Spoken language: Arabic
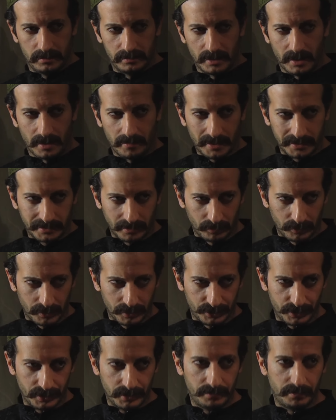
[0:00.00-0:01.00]
ذهبات أبو
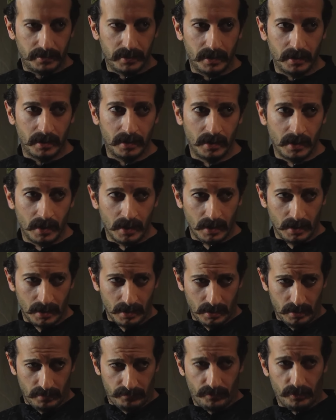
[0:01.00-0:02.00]
نجيب
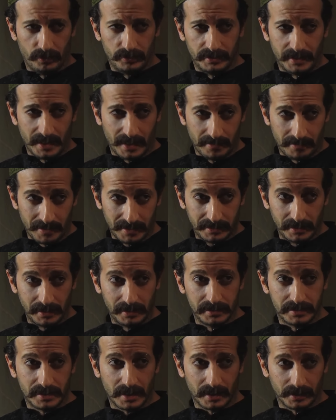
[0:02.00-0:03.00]
فوق الذهبات
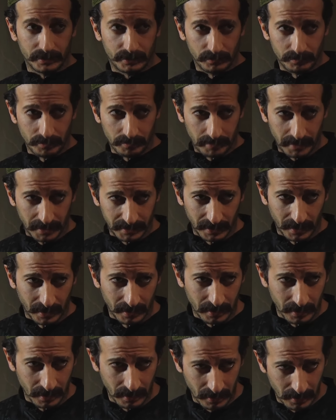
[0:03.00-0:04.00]
اللي سرقته من
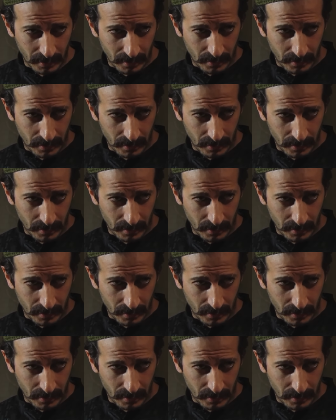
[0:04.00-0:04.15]
بيتك